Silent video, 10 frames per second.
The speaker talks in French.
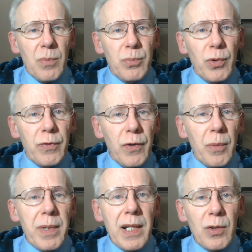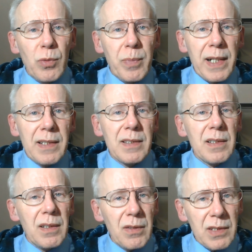pour former un complexe
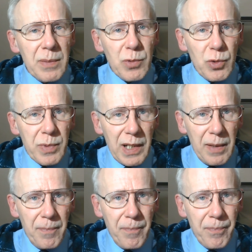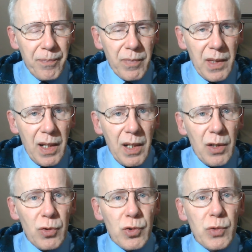enzyme-substrat
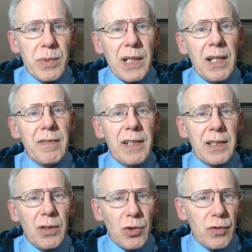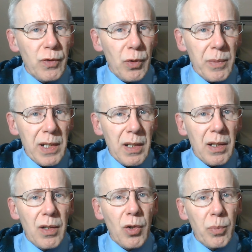le substrat va être transformé
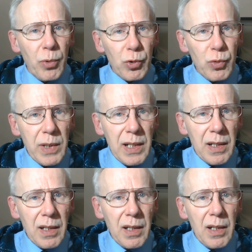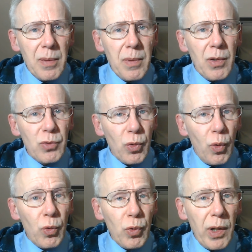en produit.
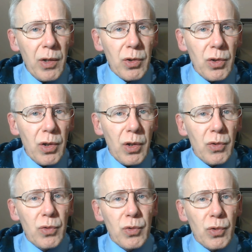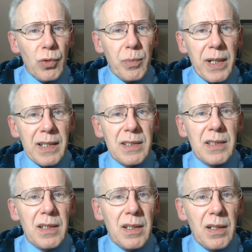Donc on aura encore le
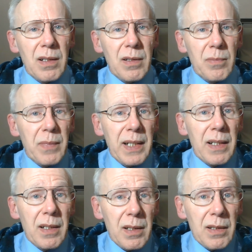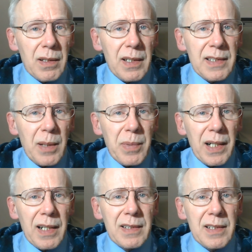complexe, mais qui
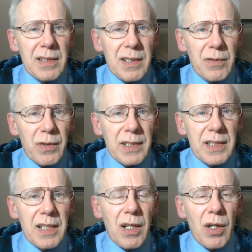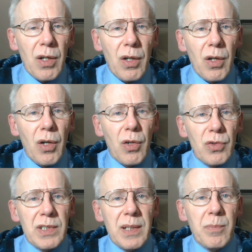s'appellera cette fois-ci
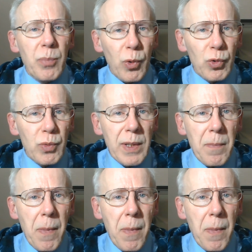enzyme produit.